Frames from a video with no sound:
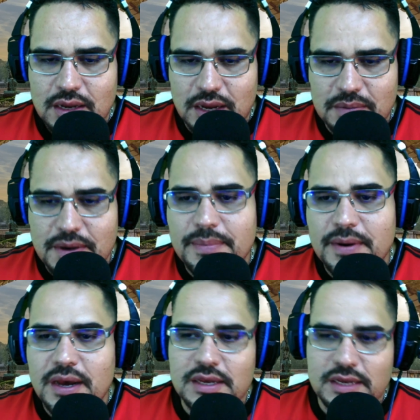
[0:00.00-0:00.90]
el
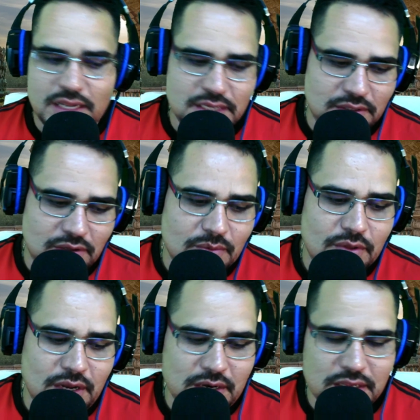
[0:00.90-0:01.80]
Papa y el sector
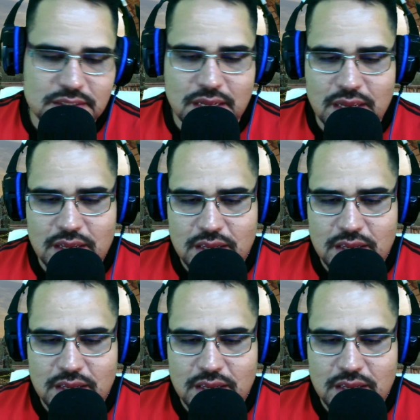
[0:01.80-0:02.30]
modernista